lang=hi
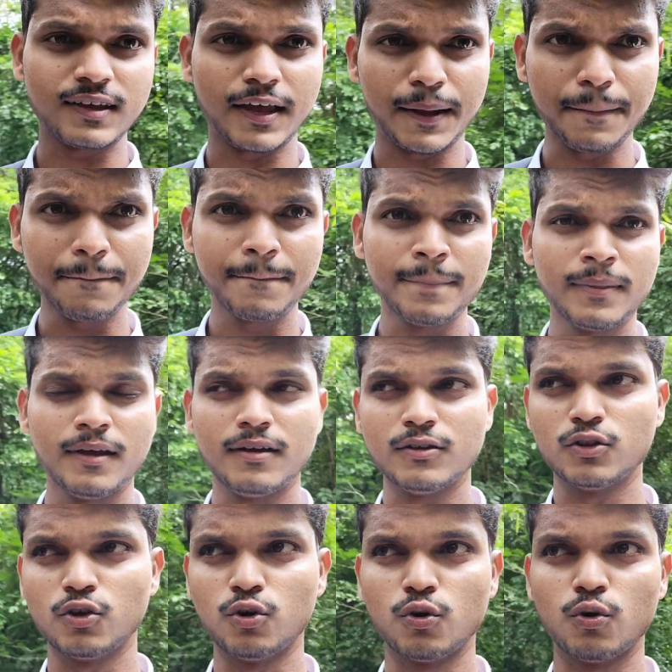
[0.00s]
से आए
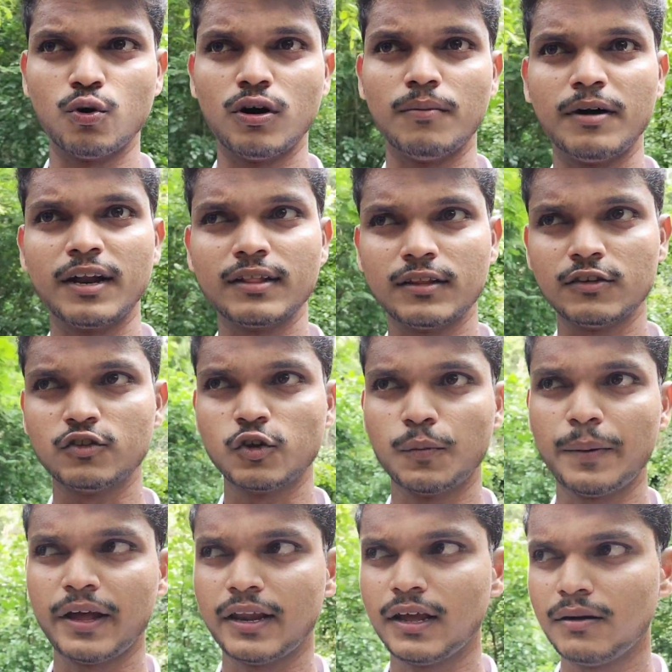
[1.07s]
तो हमारा तीस
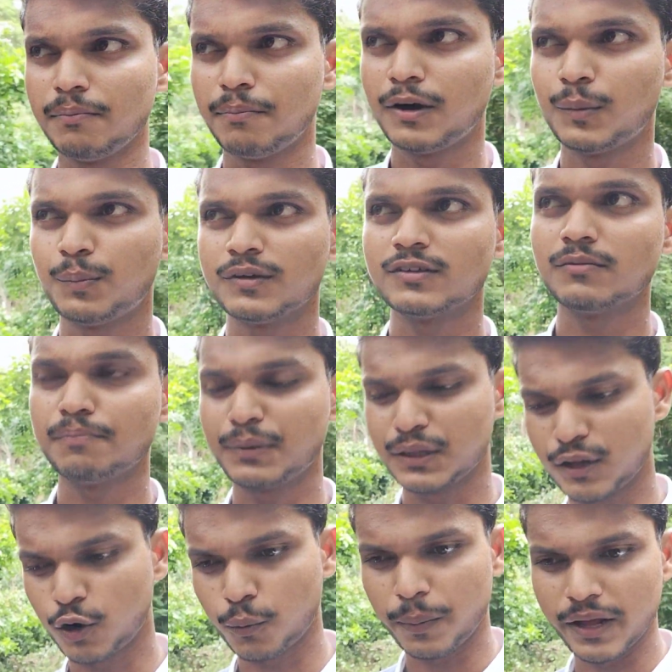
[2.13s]
रुपये लिया पर पर्सन
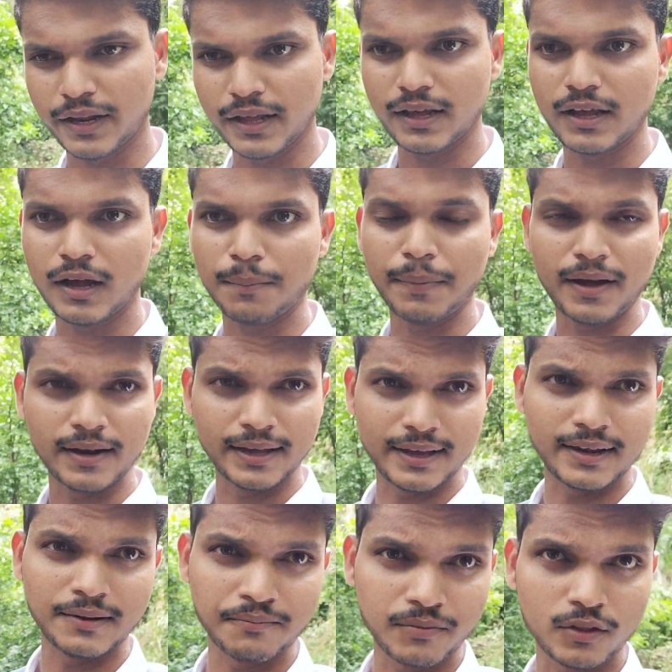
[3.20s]
पंद्रह रुपये लिया यहाँ पे आने के
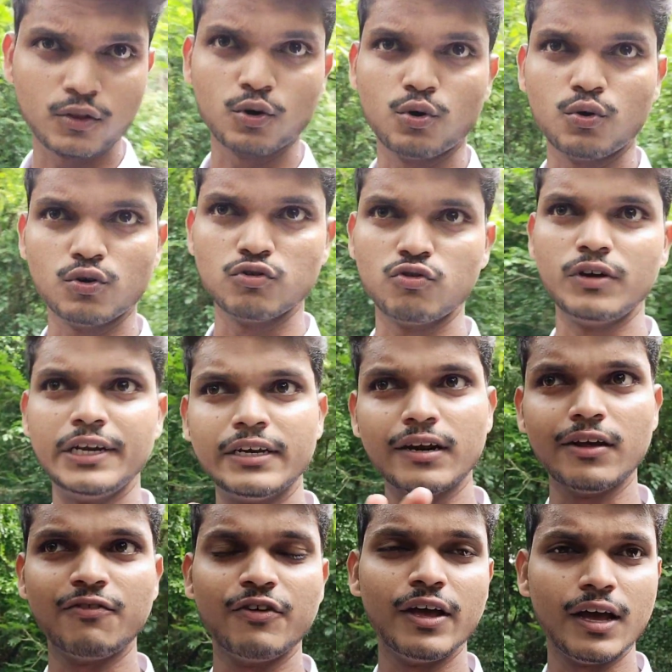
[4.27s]
लिए तो जो
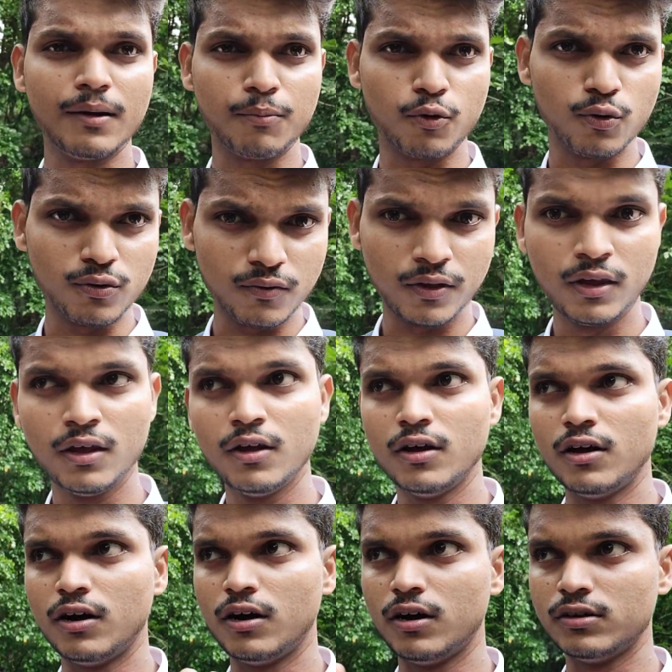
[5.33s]
इंट्री फ़ी है आपको
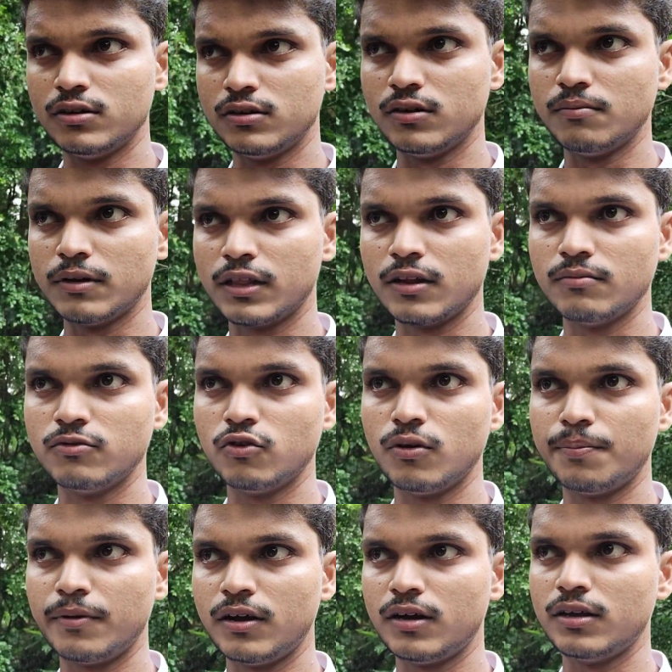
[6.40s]
तो मतलब जो
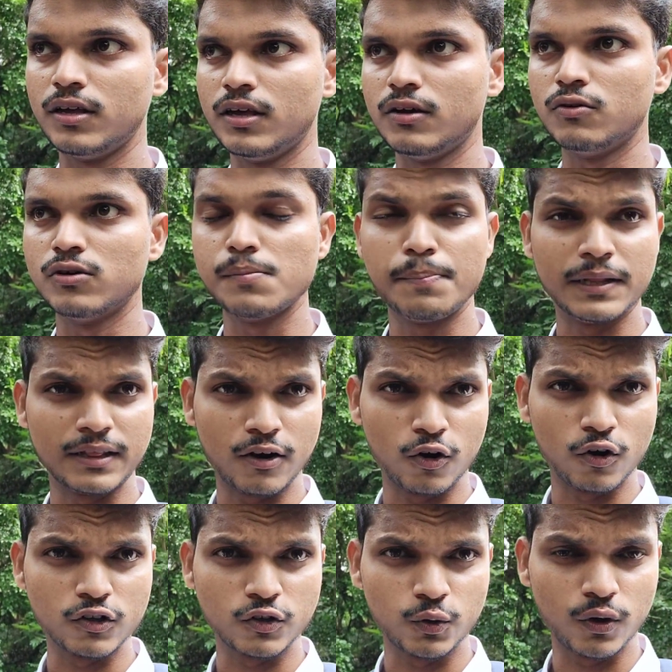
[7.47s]
अपना ये होगा पंद्रह
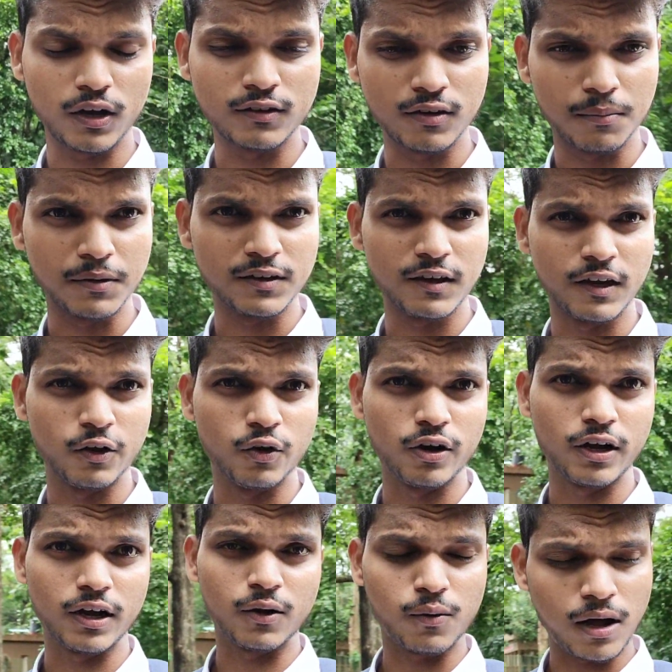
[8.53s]
अगस्त होगा छब्बीस जनवरी
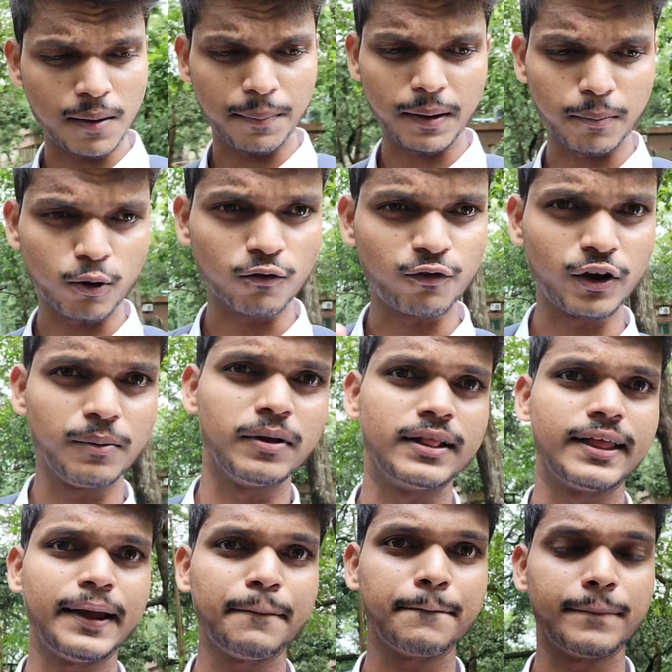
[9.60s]
रहेगा वहाँ पे आपको फ्री
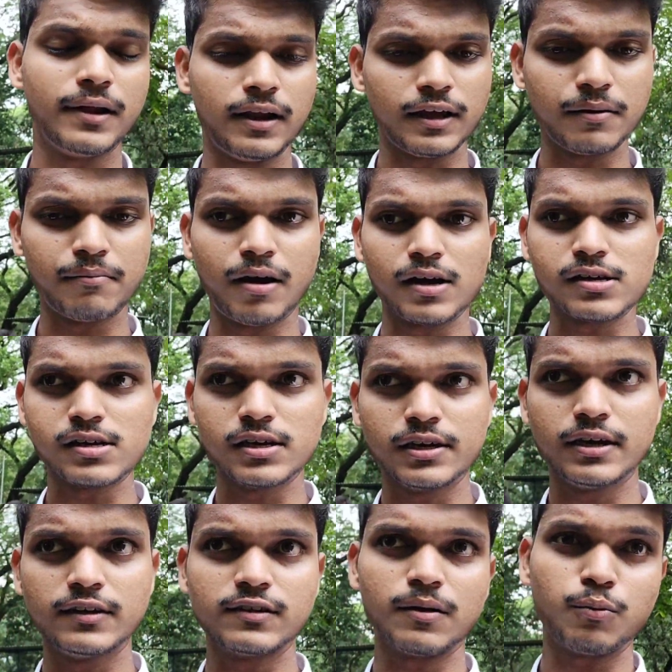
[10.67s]
मिलता है लेकिन बाकी
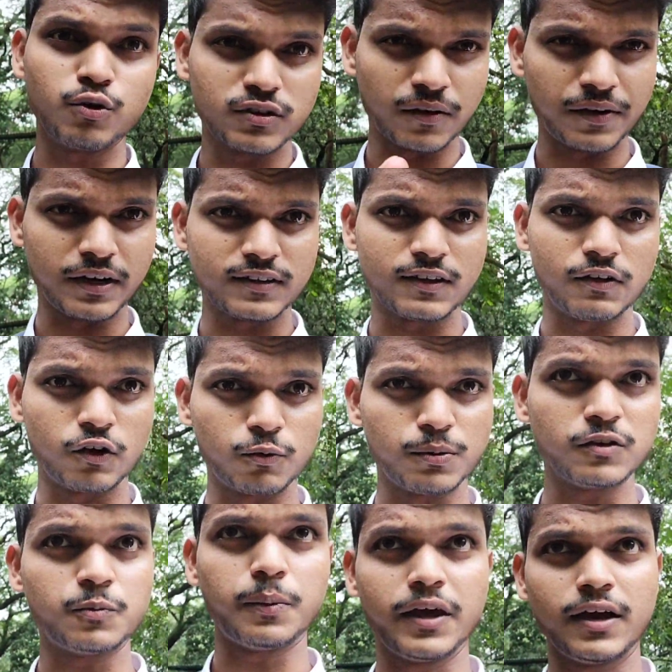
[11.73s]
डेज़ आपको सेवेंटी सेवन
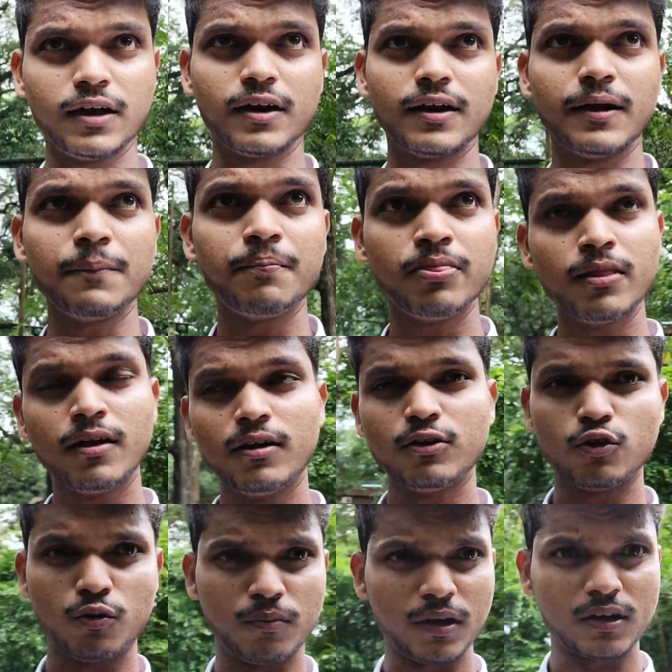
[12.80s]
रुपीज़ पे करना है
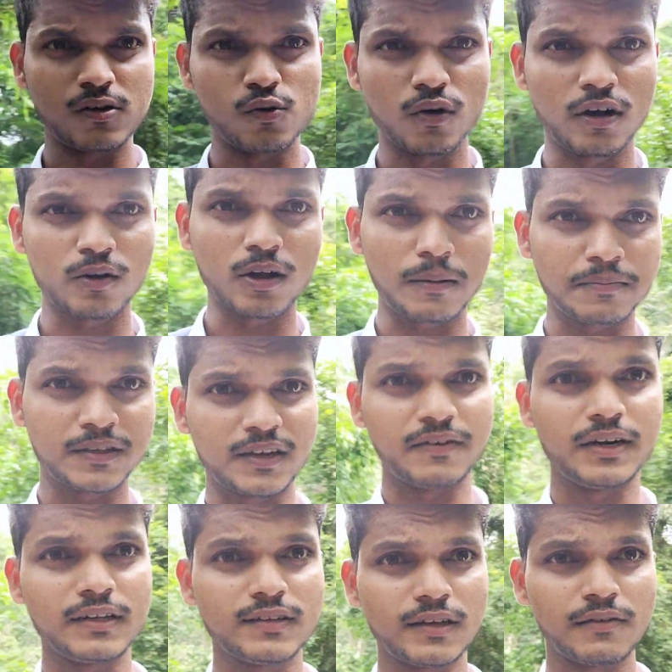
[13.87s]
तो मैं कहूँगा कि आप
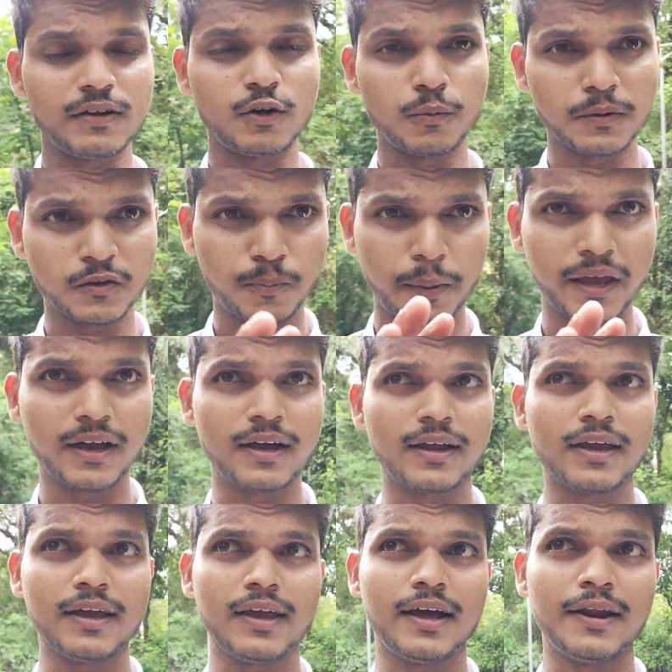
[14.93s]
सेवेंटी सेवन रुपीज़ पे
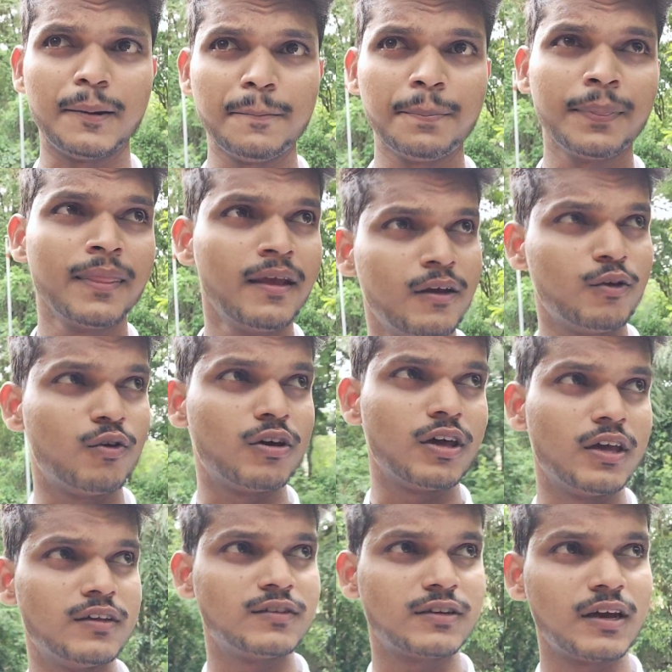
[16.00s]
करके ही आना
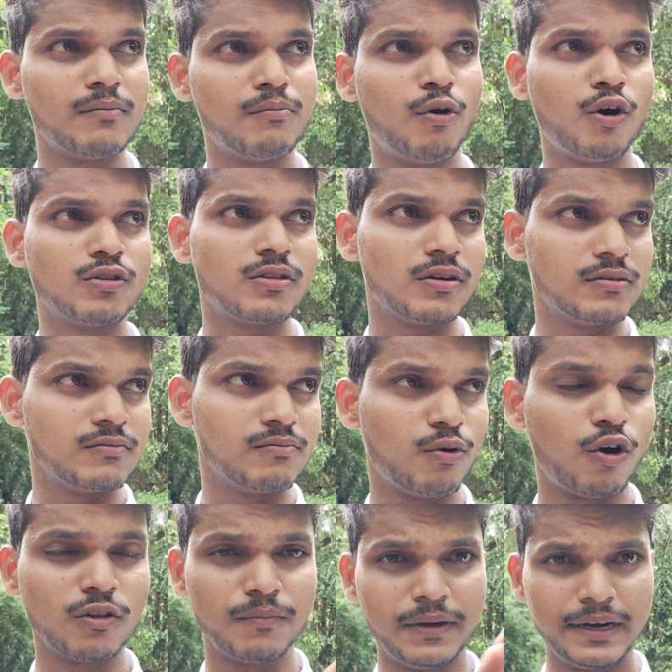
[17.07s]
क्योंकि इस टाइम बहुत
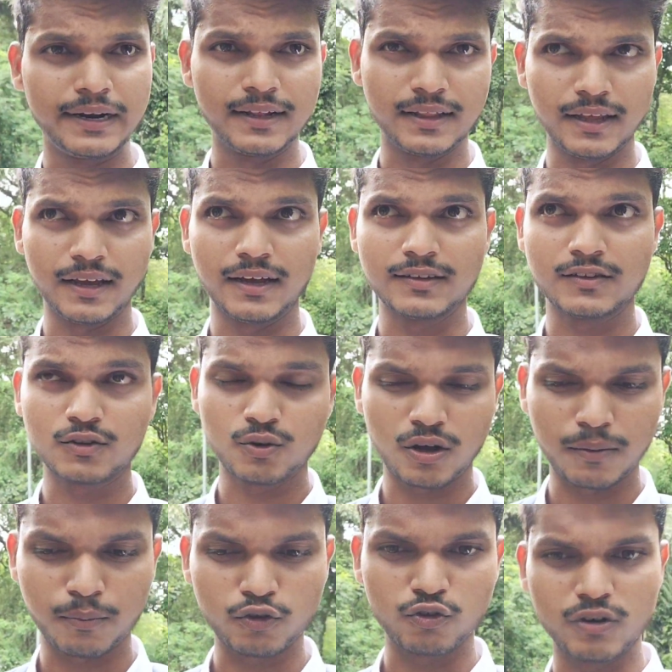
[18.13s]
बहुत भीड़ रहती है गाइस तो
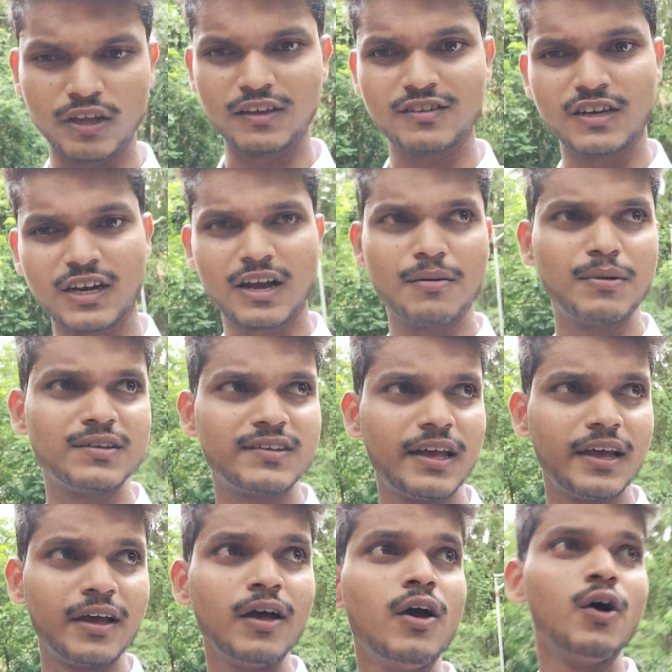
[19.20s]
आपको जो नेचर का मज़ा
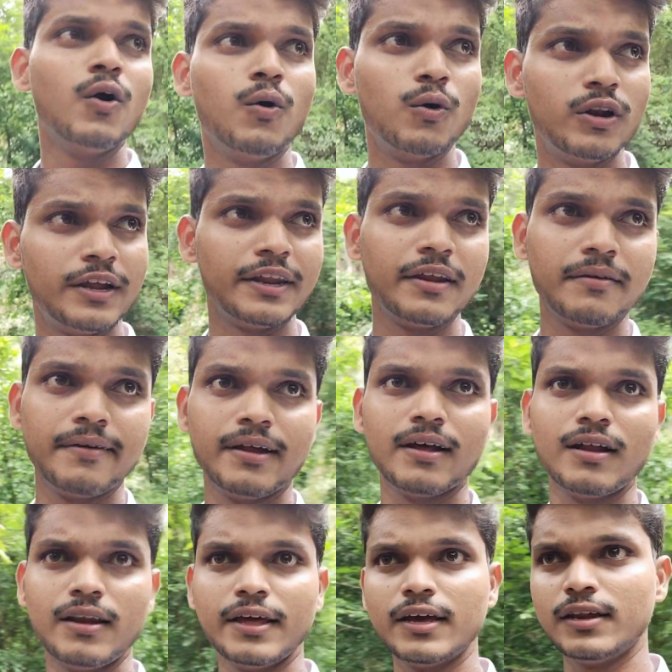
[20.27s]
है वो लेने
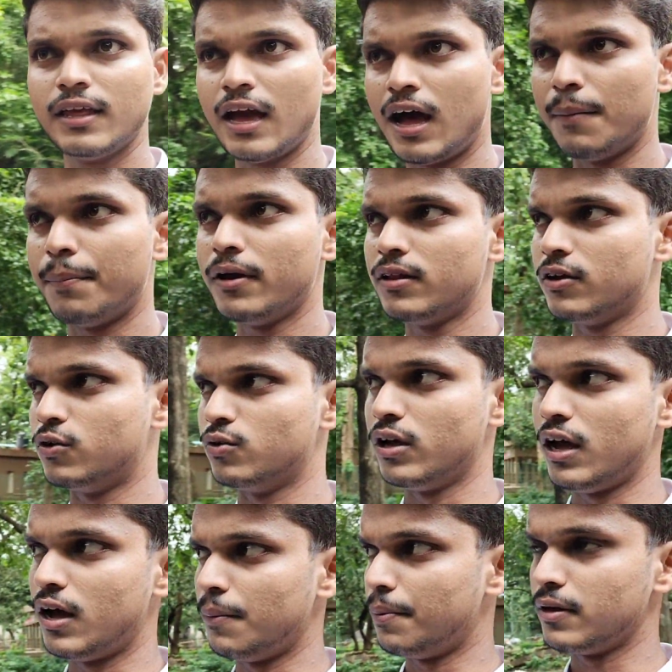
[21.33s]
लेकिन यहाँ पे देखो
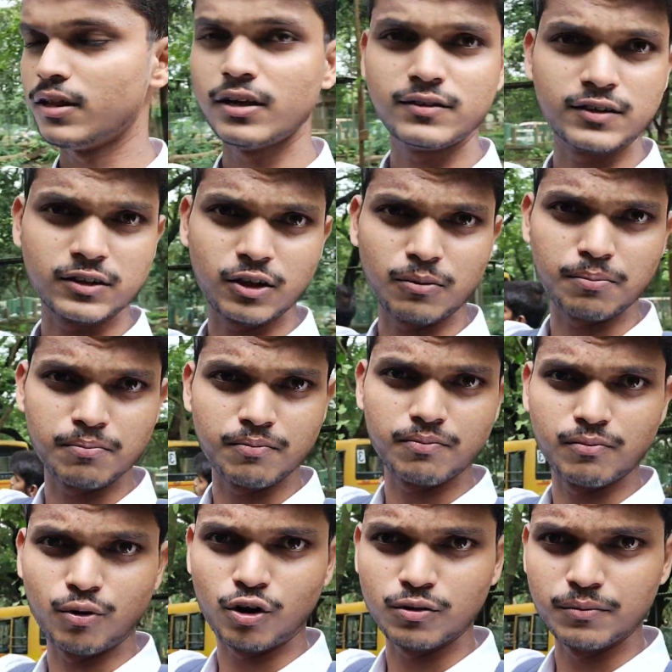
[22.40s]
यहाँ पे देख सकते हो
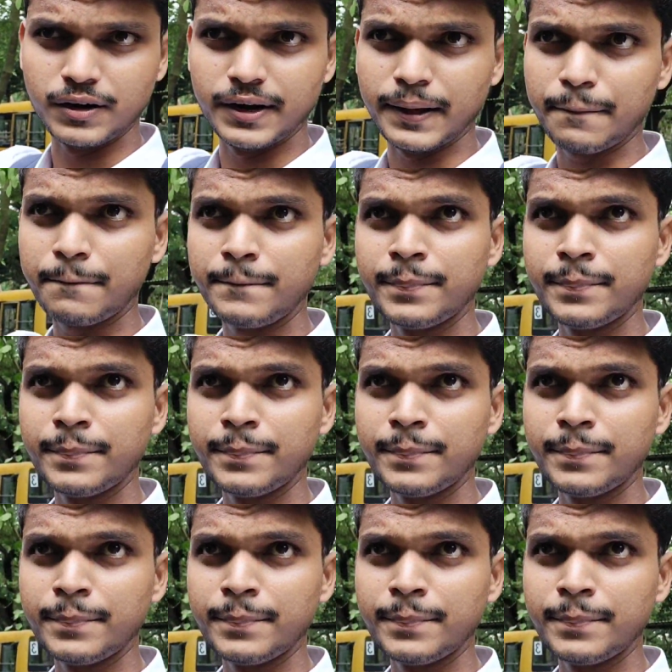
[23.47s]
आप बहुत भीड़ है